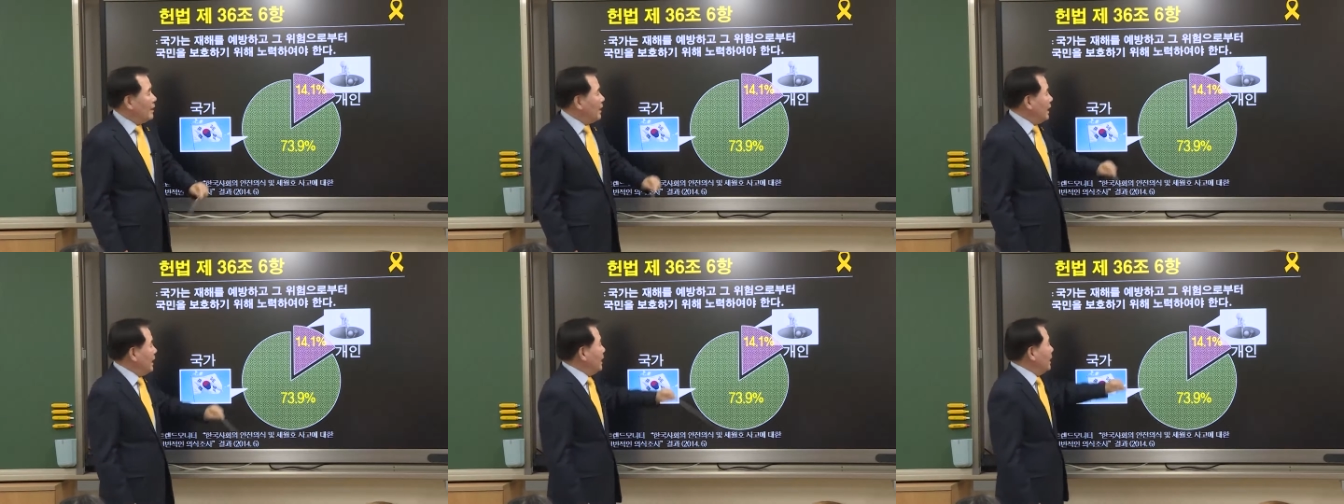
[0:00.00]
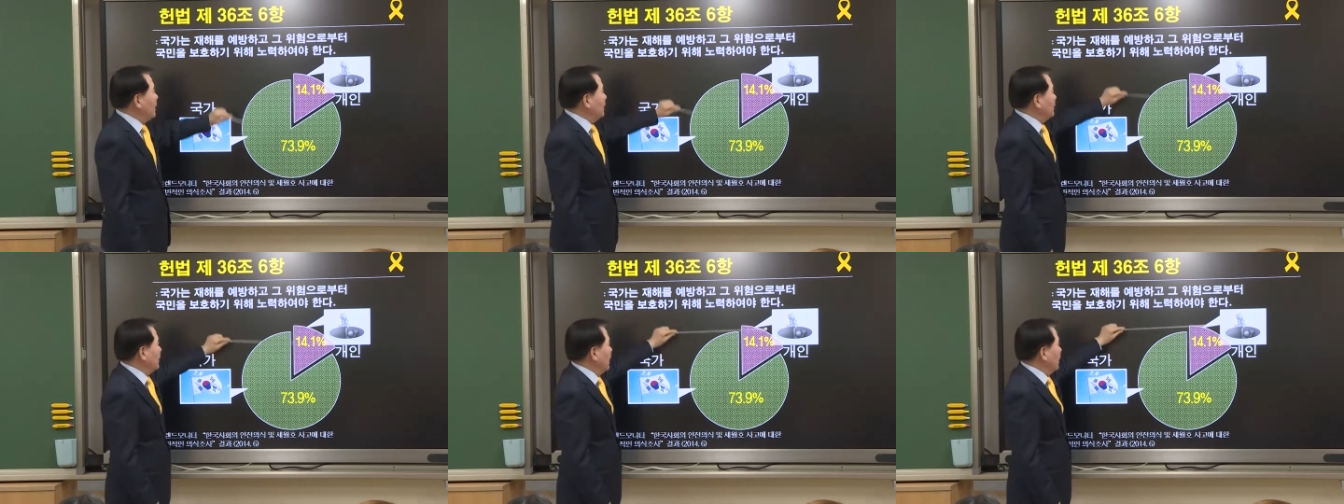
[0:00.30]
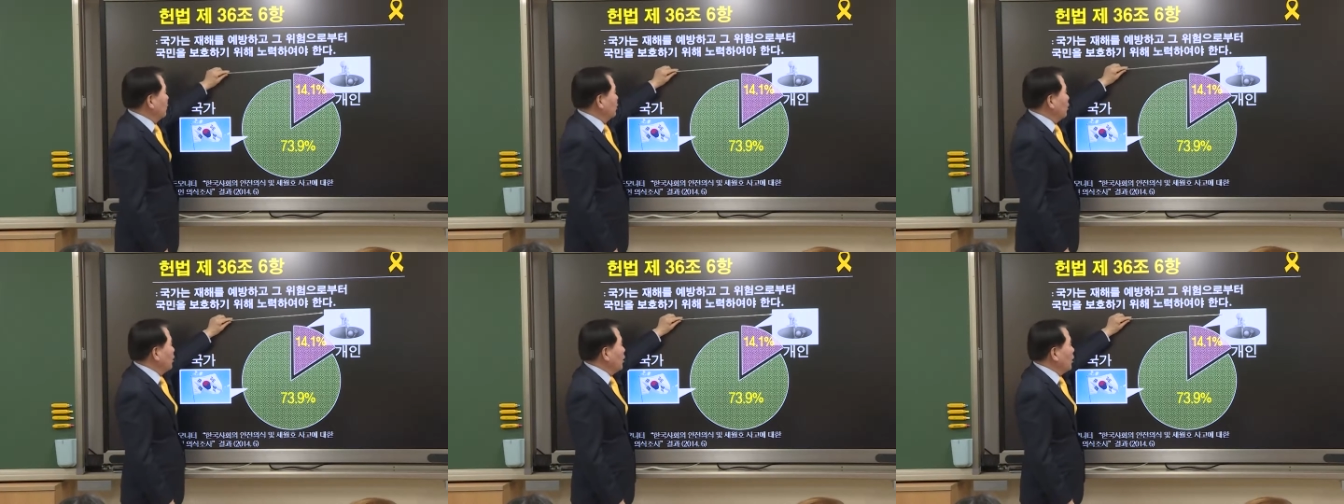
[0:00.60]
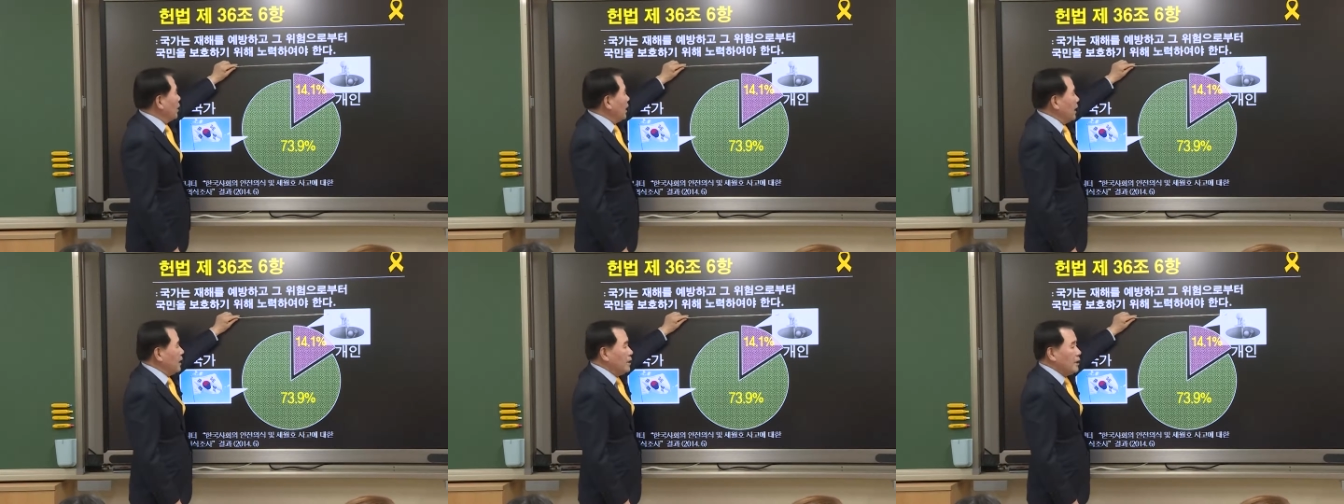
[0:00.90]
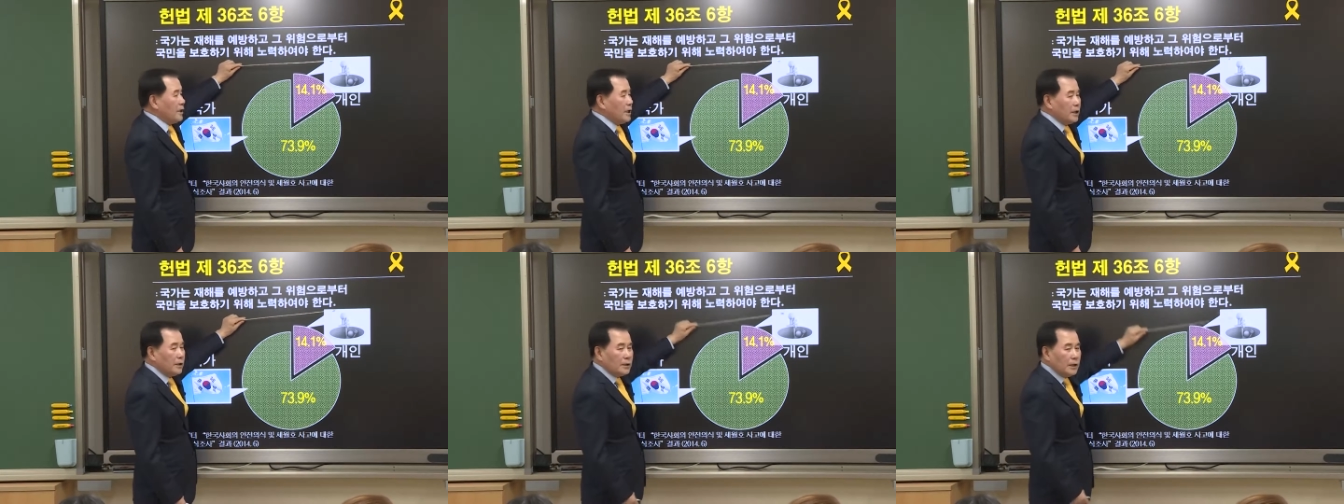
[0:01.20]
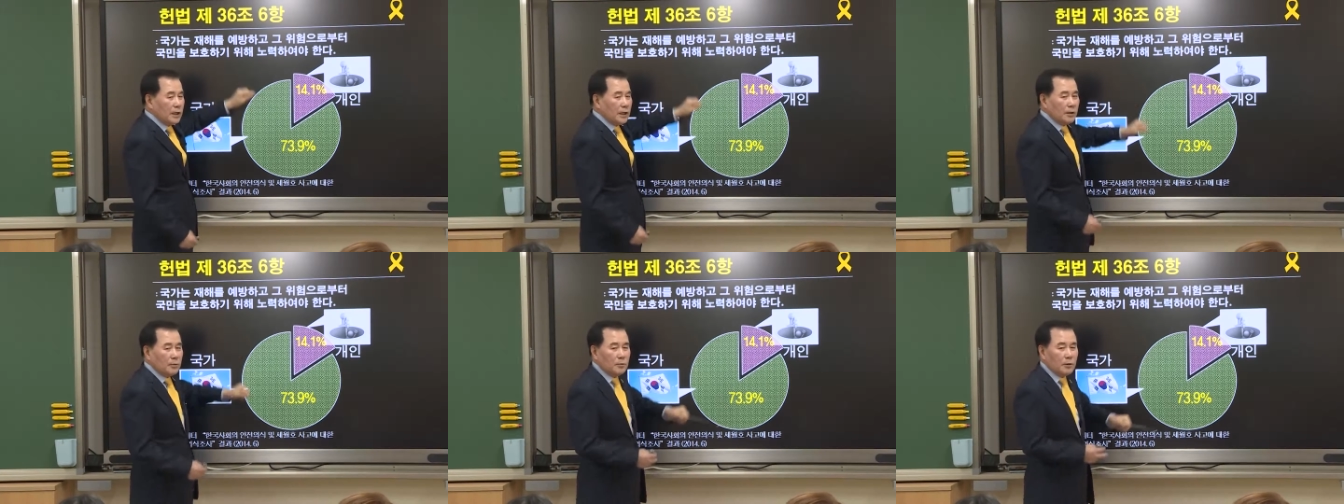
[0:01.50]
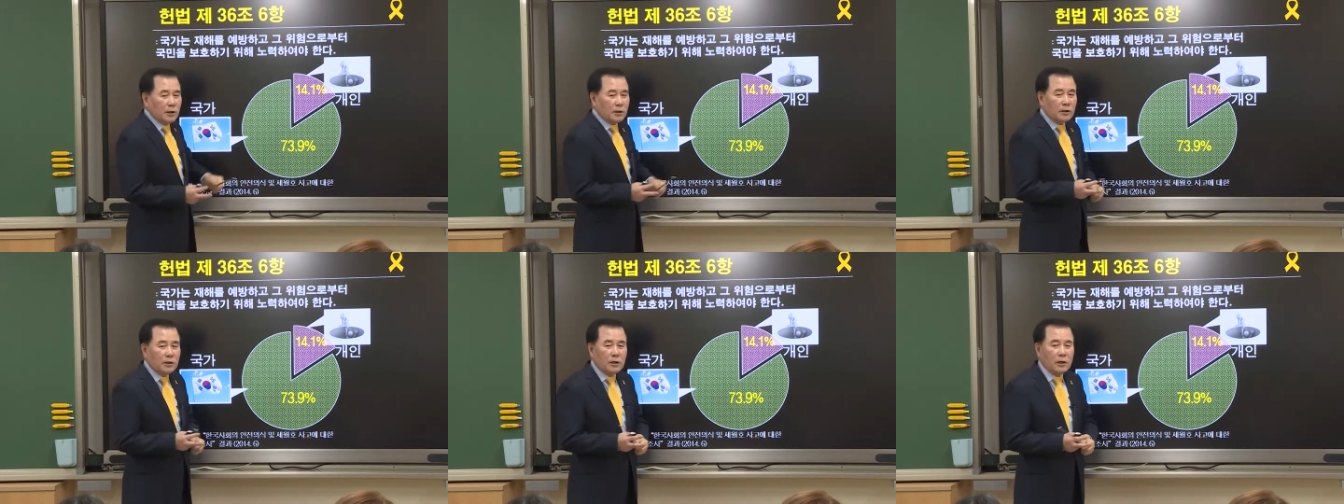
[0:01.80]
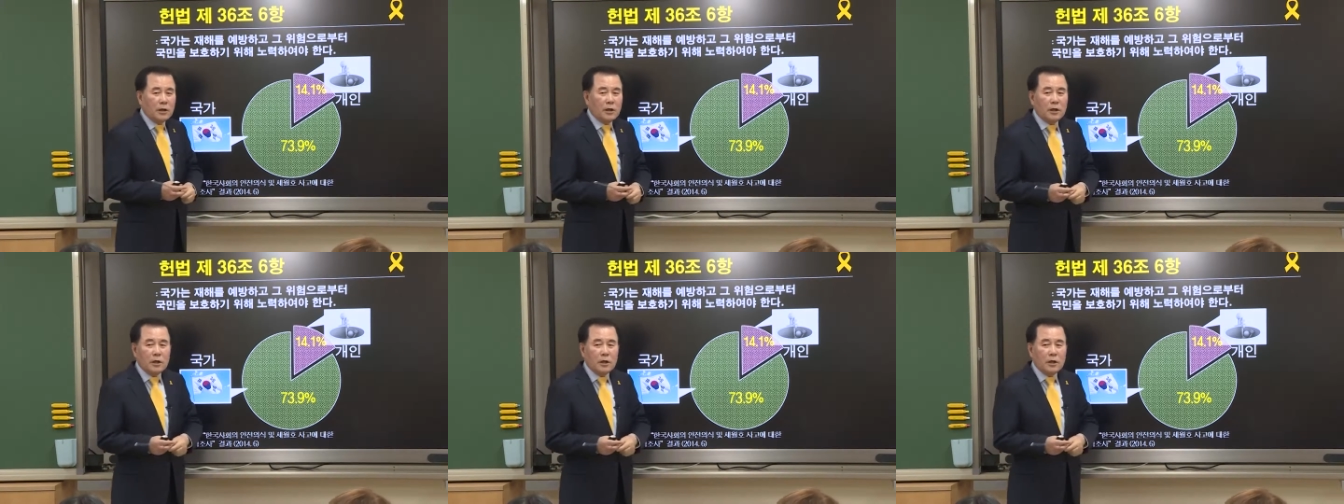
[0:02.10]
해야 한다. 노력하여야 한다는 말은